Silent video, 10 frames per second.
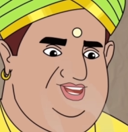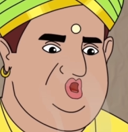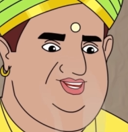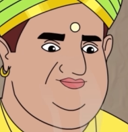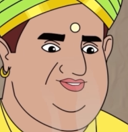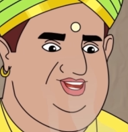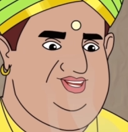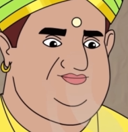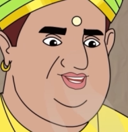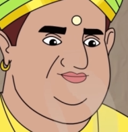வாரம்
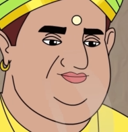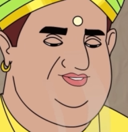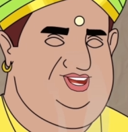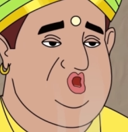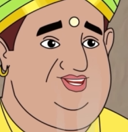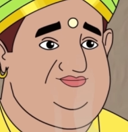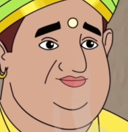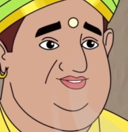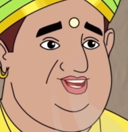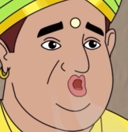சமைச்சதாச்சே மறுபடியும் அதேவா
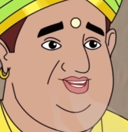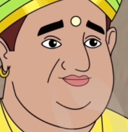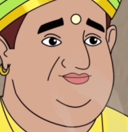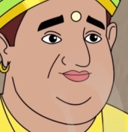சமைச்சிருக்க